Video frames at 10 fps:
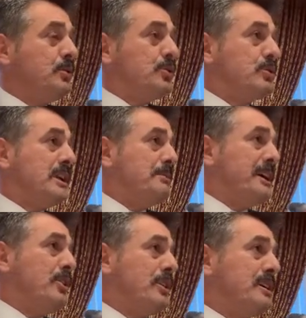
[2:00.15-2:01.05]

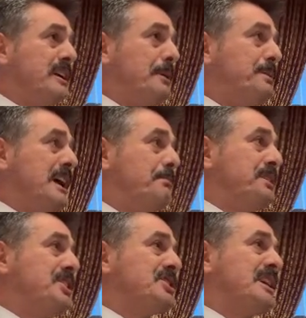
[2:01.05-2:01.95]
uygulama yok,
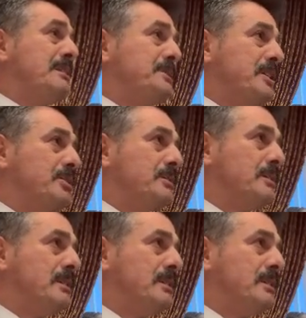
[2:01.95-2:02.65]
yapılan bir işlem de yok.